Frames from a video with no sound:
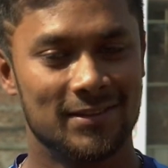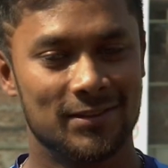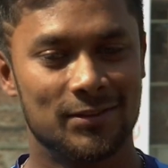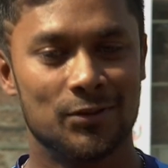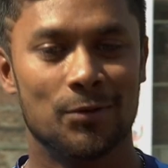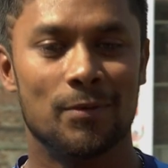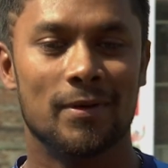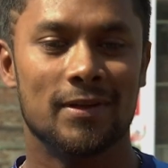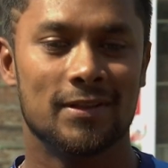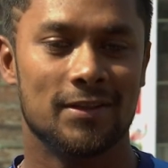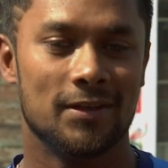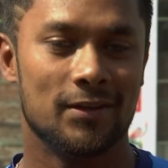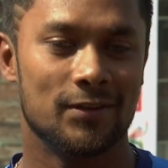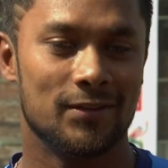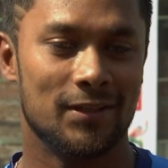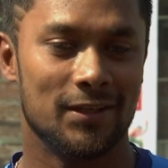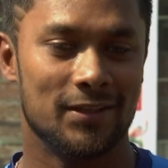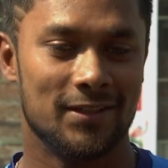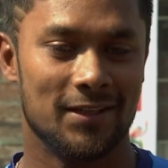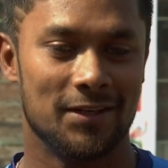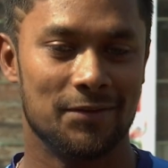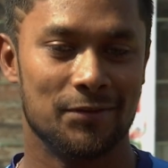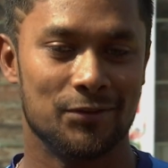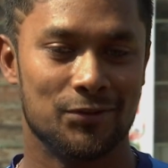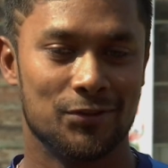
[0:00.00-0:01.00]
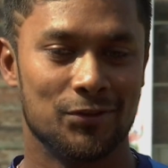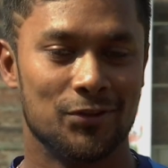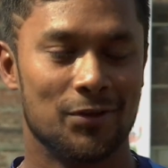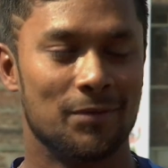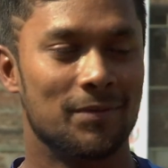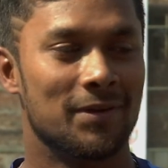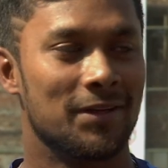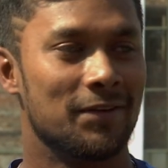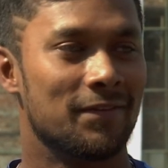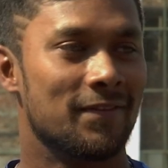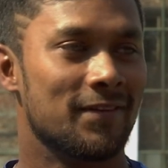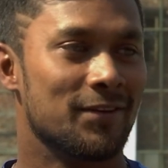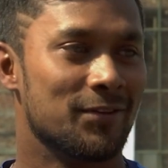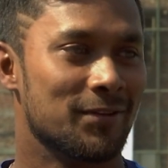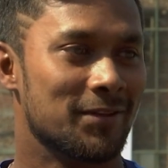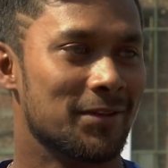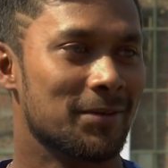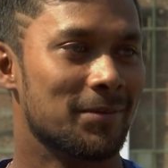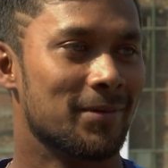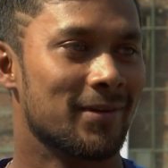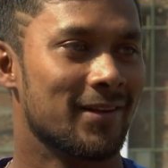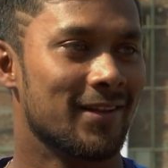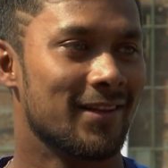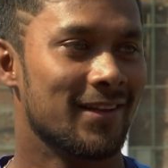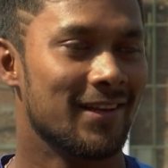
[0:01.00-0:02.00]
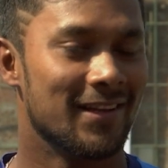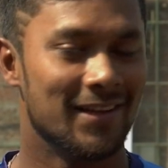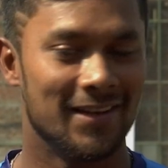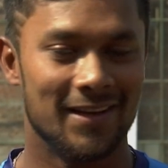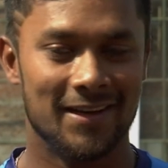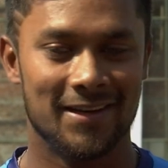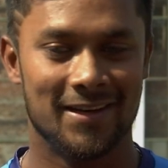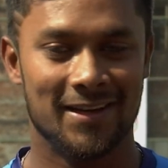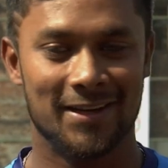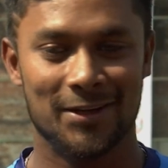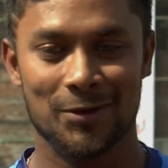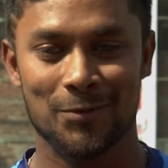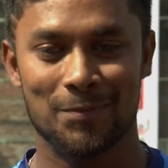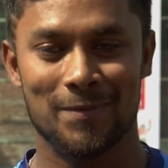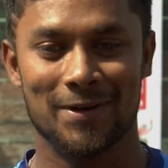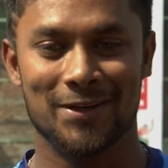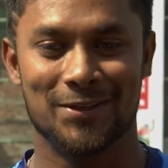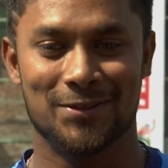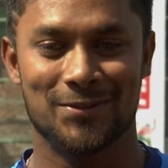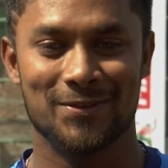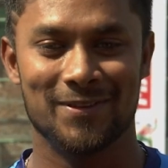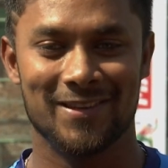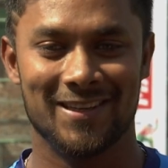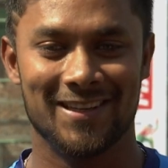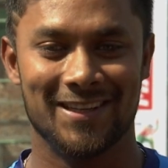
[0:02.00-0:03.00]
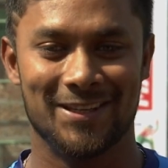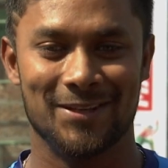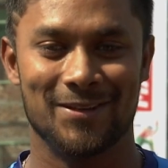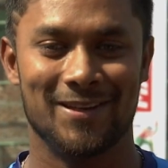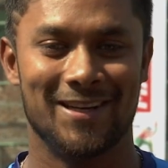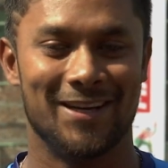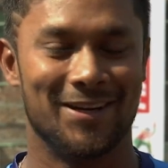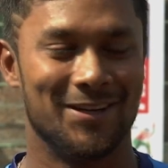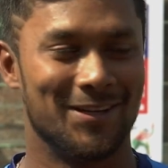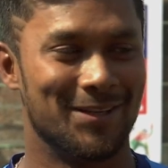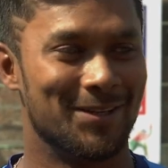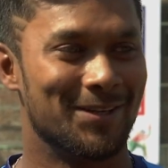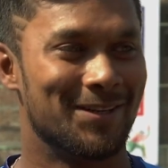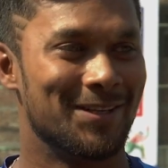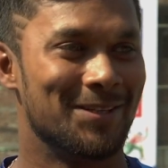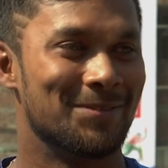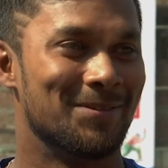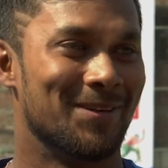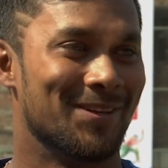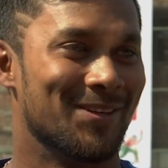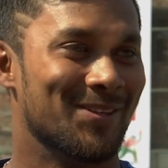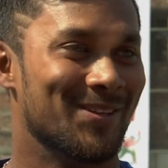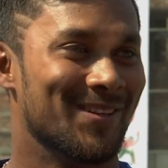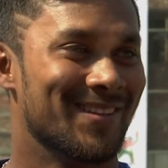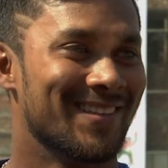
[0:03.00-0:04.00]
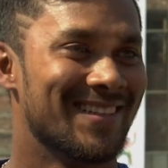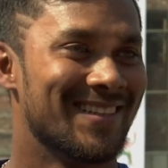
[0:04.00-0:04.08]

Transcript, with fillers: সবার সেলিব্রেশন সব ডিফারেন্ট হতে পারে এটা কেউ পার্সোনালি কেউ না নেওয়াটাই ভালো